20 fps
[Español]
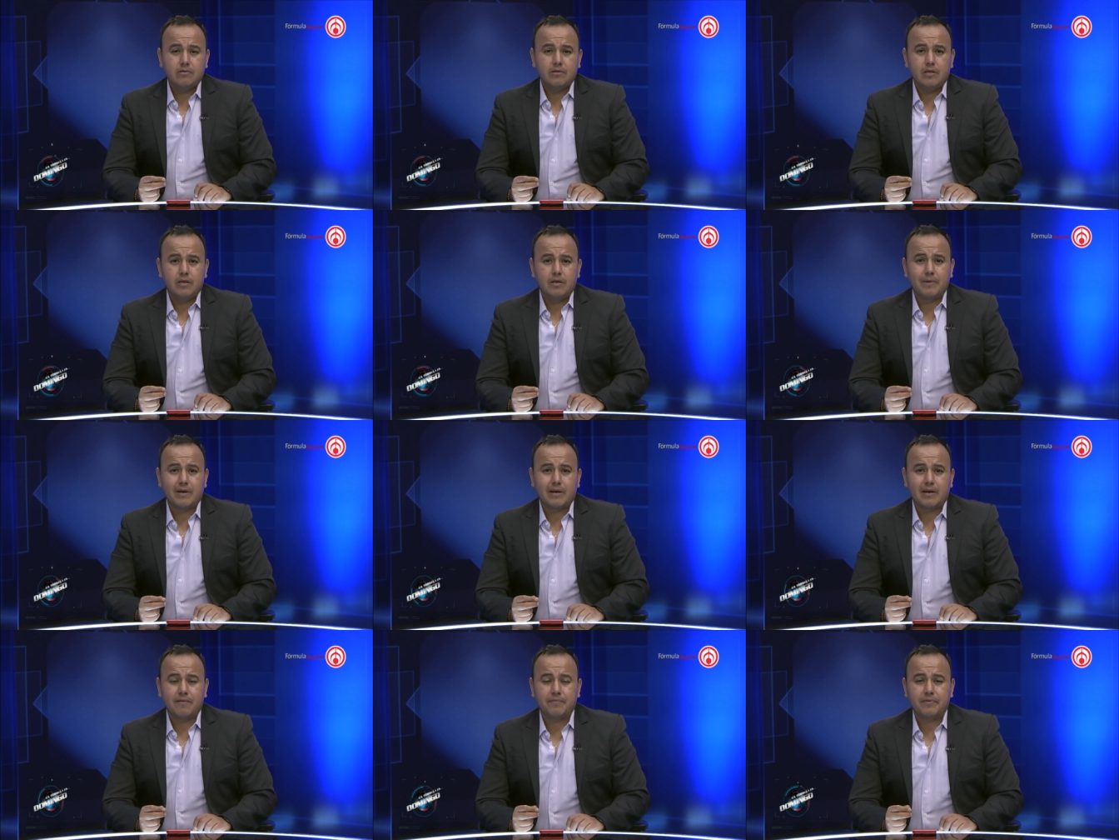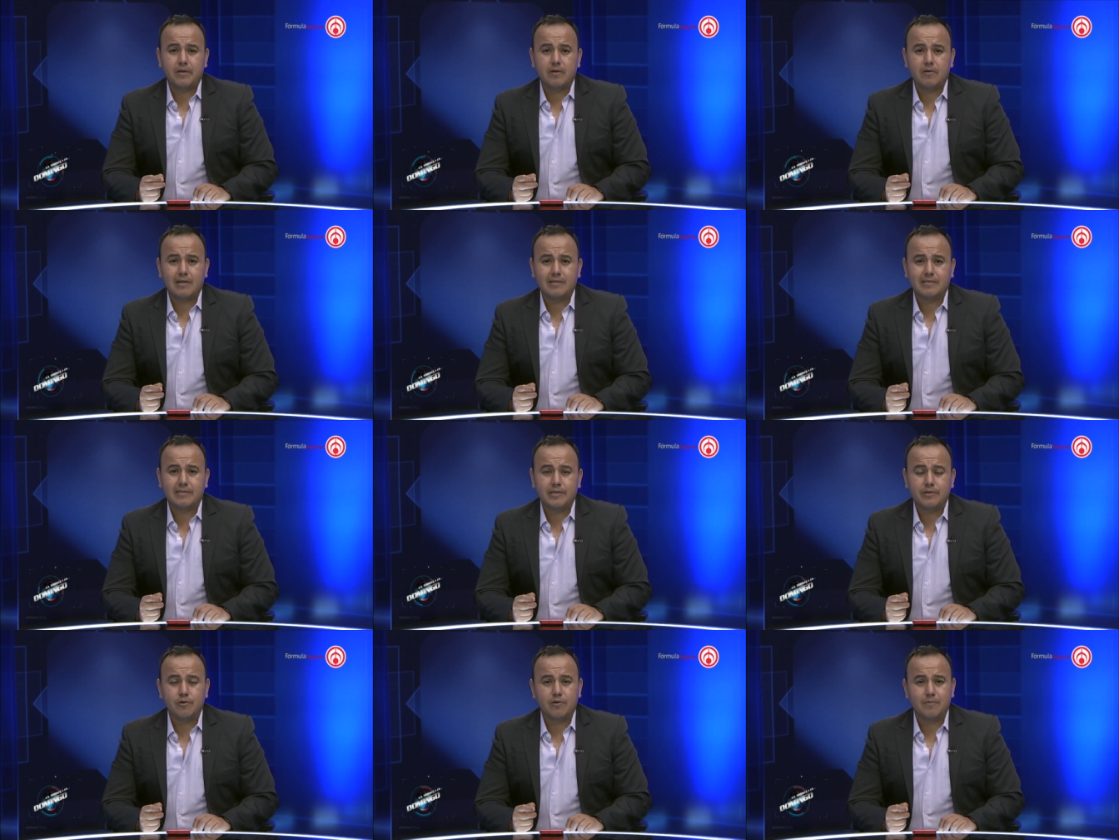y me refiero al
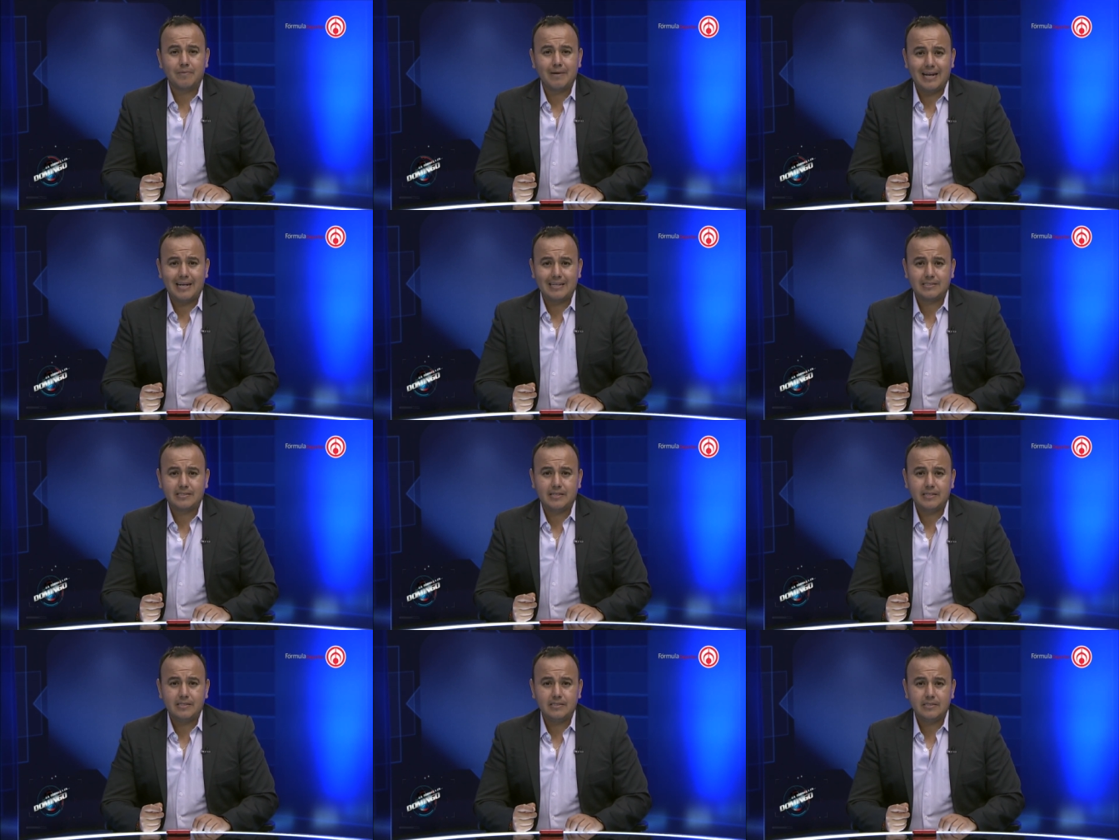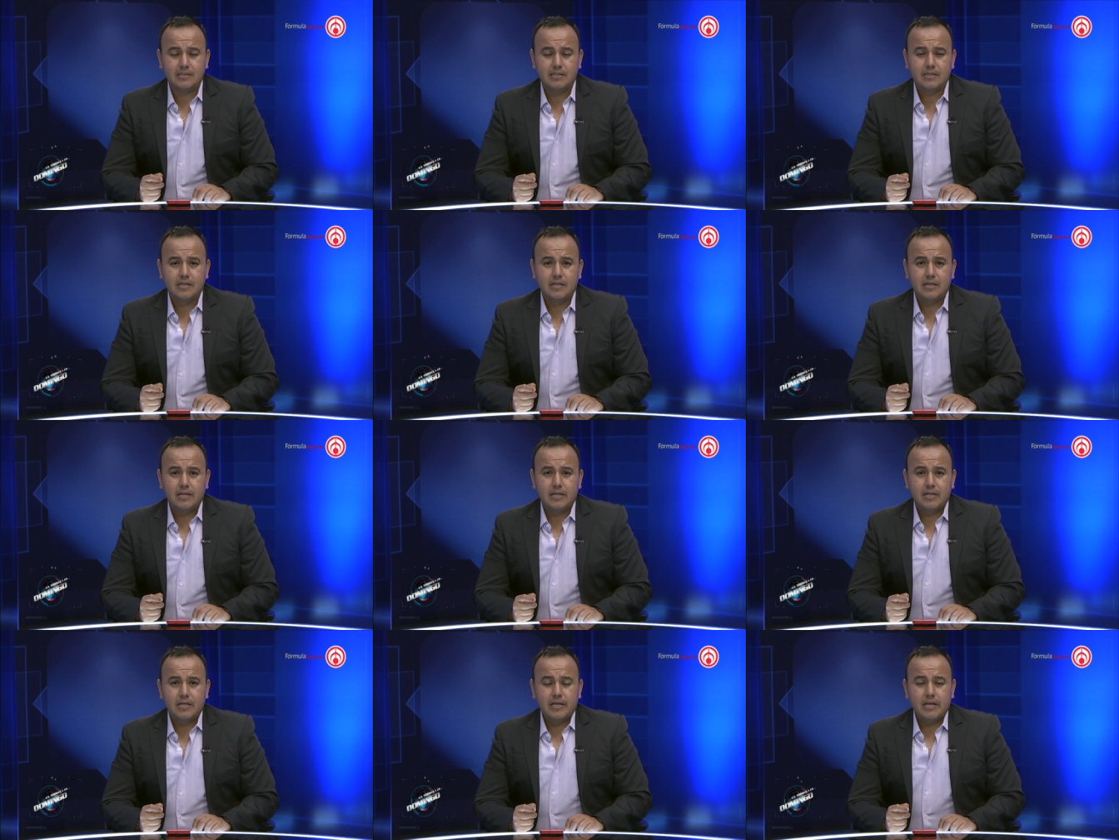señor Velázquez,
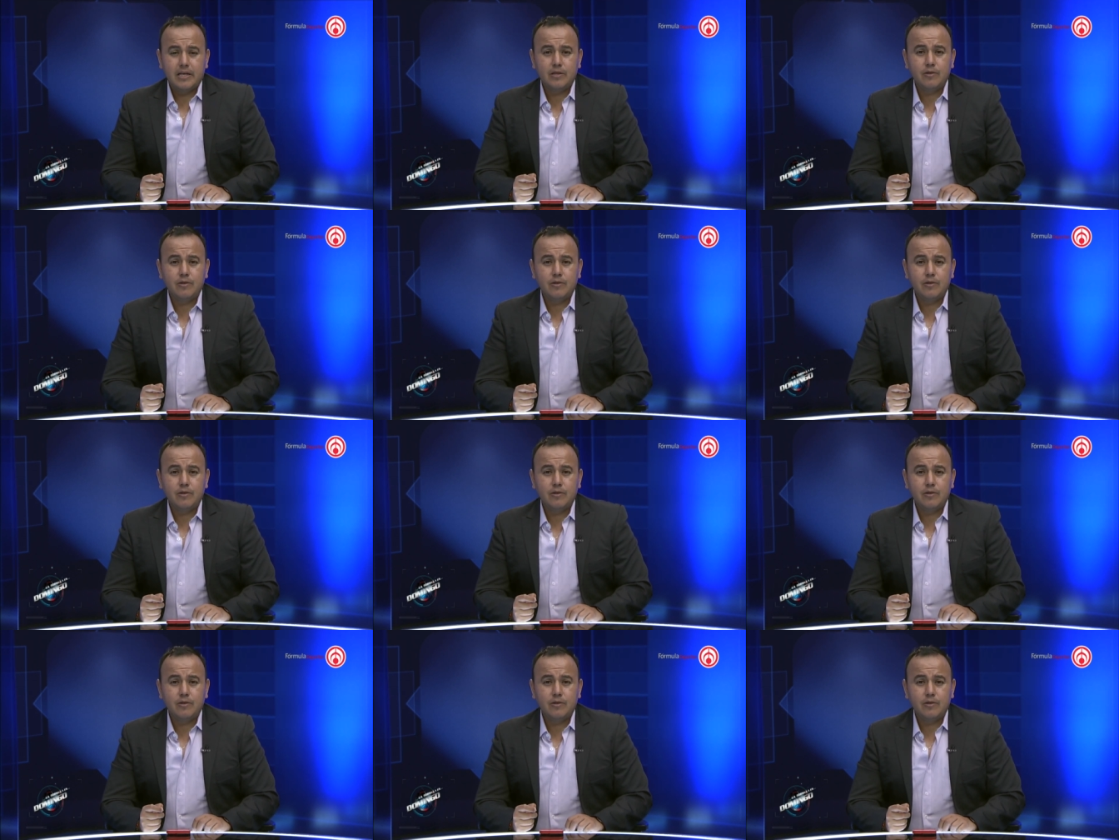y,